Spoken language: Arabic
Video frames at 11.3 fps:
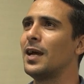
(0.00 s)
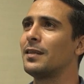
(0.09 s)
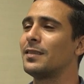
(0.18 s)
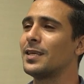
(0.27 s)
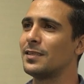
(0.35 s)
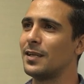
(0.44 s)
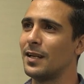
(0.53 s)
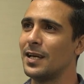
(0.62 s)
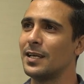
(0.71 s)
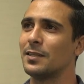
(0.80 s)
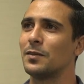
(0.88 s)

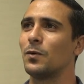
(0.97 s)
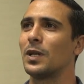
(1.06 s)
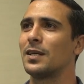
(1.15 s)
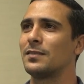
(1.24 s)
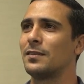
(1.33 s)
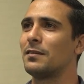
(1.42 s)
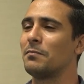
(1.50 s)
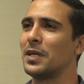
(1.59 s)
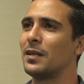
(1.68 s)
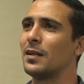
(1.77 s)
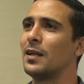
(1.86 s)
التسهيلات والكثير
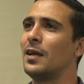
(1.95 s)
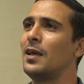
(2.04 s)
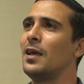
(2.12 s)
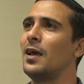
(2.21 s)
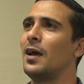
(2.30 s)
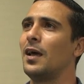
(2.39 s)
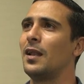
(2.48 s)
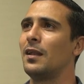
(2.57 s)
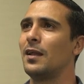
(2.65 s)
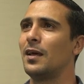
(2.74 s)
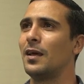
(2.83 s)
من
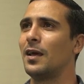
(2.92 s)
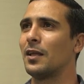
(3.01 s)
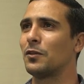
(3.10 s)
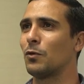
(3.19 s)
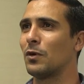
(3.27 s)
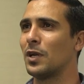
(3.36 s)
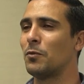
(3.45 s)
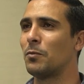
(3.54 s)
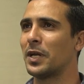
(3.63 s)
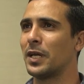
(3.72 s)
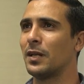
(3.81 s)
الطرق
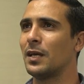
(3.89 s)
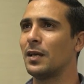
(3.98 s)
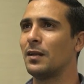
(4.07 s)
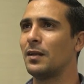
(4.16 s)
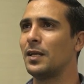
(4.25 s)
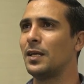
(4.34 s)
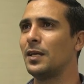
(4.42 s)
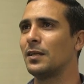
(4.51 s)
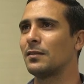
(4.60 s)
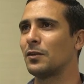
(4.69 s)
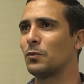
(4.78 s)
الممكنة
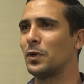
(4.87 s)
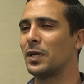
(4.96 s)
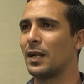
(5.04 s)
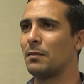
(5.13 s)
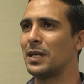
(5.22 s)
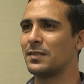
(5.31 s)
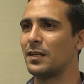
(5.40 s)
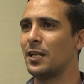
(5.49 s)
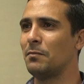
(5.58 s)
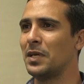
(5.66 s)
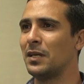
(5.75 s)
لتطوير البحث
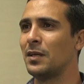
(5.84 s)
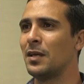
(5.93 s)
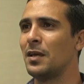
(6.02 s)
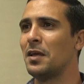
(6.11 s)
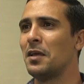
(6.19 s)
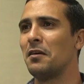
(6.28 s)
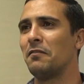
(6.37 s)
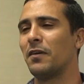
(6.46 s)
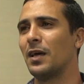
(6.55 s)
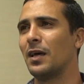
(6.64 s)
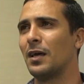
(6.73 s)
العلمي
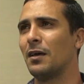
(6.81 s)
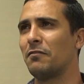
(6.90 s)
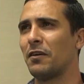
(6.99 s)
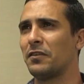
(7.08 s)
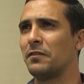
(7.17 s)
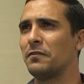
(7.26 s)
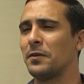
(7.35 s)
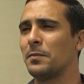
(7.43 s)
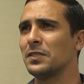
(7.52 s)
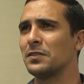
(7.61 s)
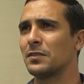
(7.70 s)
ففي في
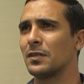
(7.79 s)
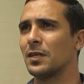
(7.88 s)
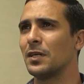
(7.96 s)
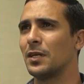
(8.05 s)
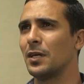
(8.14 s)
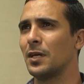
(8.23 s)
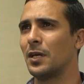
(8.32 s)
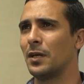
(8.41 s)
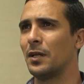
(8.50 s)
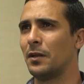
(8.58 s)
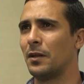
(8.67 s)
مصر
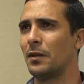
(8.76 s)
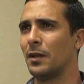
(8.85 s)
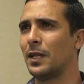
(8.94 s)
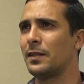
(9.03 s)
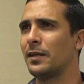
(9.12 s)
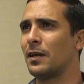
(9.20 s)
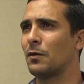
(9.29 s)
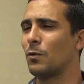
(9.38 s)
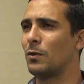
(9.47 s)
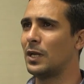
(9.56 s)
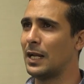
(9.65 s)
آه، لدينا
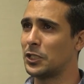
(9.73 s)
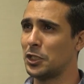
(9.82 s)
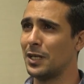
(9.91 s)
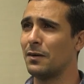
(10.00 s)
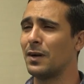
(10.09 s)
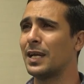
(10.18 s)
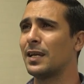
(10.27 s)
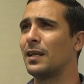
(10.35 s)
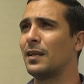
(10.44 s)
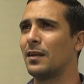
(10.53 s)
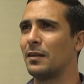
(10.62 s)
كل الأشياء
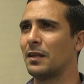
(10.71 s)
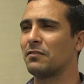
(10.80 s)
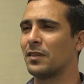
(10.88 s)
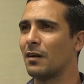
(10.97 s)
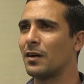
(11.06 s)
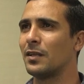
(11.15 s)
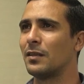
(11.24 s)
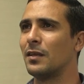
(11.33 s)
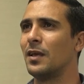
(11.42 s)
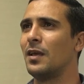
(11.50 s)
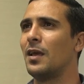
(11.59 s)
ولكن
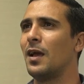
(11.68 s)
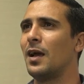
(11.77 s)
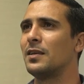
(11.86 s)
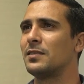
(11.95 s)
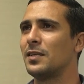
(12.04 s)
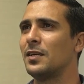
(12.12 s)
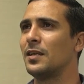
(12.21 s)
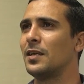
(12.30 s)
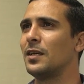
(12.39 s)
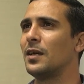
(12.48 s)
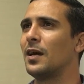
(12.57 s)
نفتقد هذه
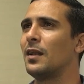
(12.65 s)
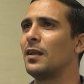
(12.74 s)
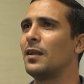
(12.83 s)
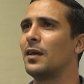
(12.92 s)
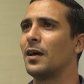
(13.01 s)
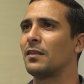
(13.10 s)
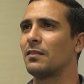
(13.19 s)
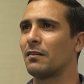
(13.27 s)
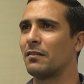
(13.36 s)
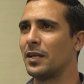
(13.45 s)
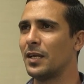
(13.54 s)

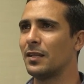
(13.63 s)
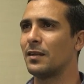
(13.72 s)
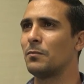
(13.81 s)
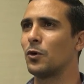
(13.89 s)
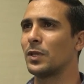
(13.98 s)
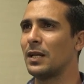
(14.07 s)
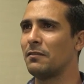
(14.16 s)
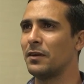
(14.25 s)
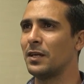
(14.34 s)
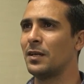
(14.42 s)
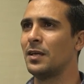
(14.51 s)
التقنيات
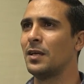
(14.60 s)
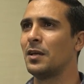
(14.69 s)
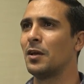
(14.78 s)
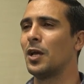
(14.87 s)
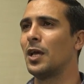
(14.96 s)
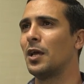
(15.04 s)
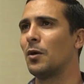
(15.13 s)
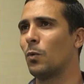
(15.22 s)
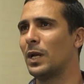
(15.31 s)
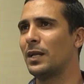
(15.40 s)
المختلفة آه،